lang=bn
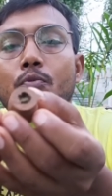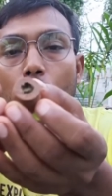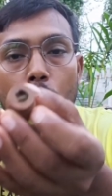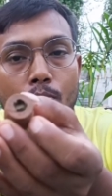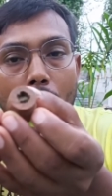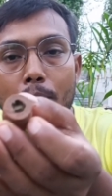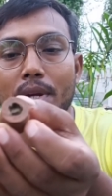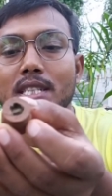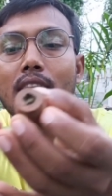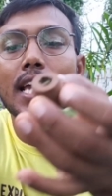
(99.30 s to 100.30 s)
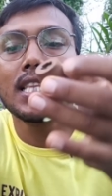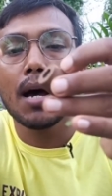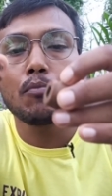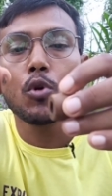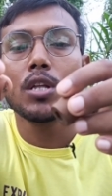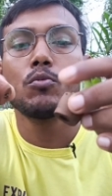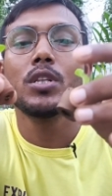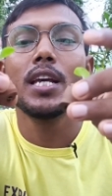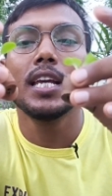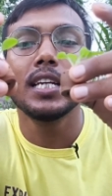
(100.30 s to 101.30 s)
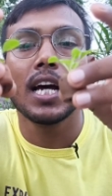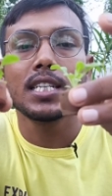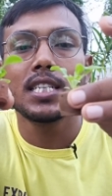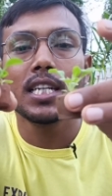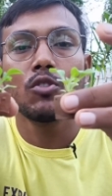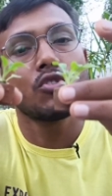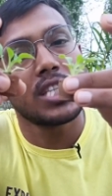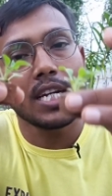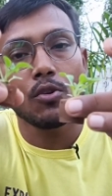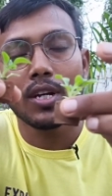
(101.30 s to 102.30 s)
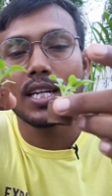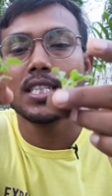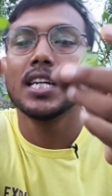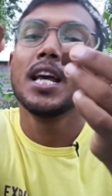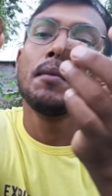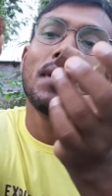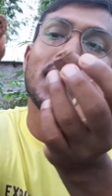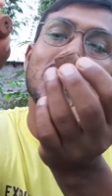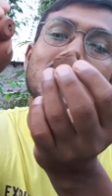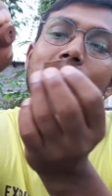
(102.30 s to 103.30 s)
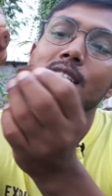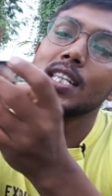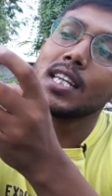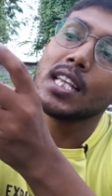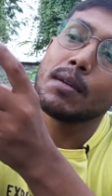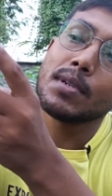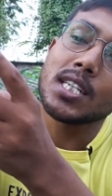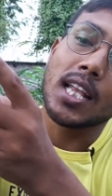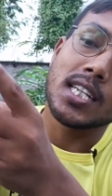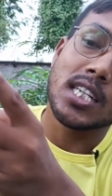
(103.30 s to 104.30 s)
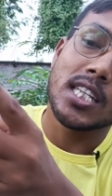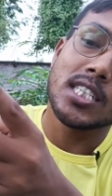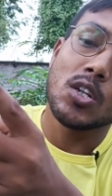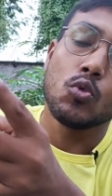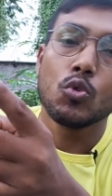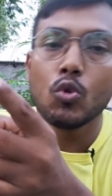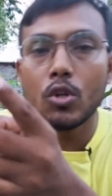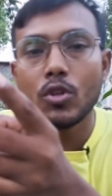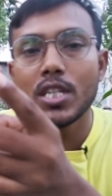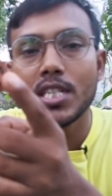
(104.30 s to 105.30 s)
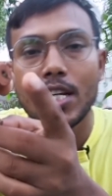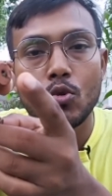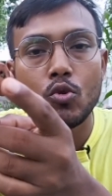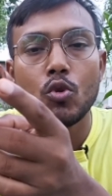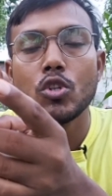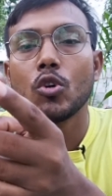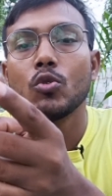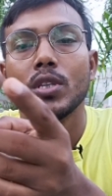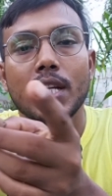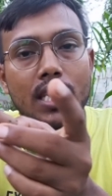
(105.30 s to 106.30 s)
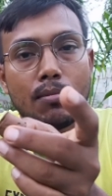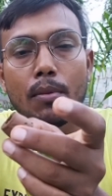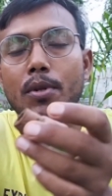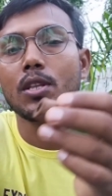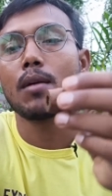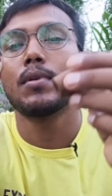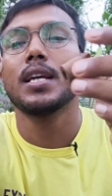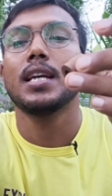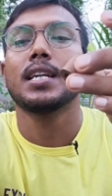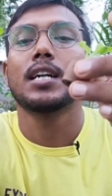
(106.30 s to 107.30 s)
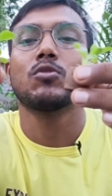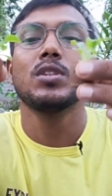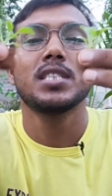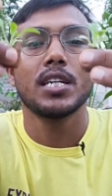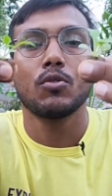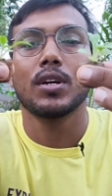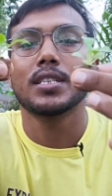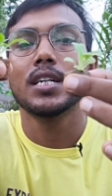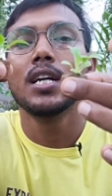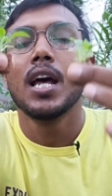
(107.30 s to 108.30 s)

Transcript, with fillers: তখন ভাববেন যে এই থাম্পটের মধ্যে এই গাছটি কিন্তু সেট হয়ে গেছে মানে এই যে নিচের দিকে দেখবেন সাদা সাদা যে রুটগুলি রয়েছে সেই রুটগুলি যখন দেখতে পাবেন তার মানে এই গাছগুলি সেট হয়ে গেছে